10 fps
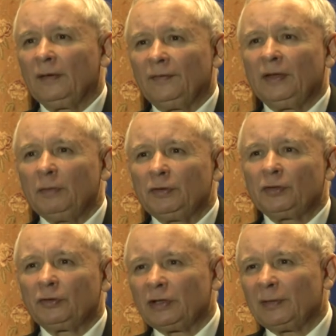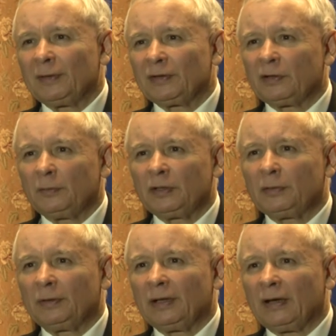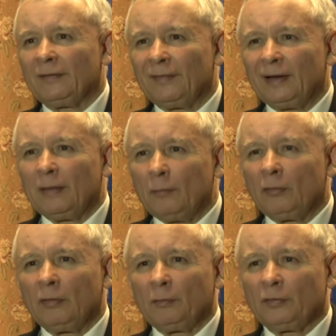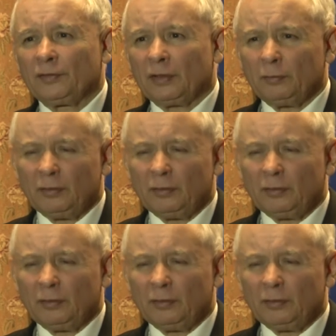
wiemy, co trzeba zrobić, żeby taka fala mogła powstać,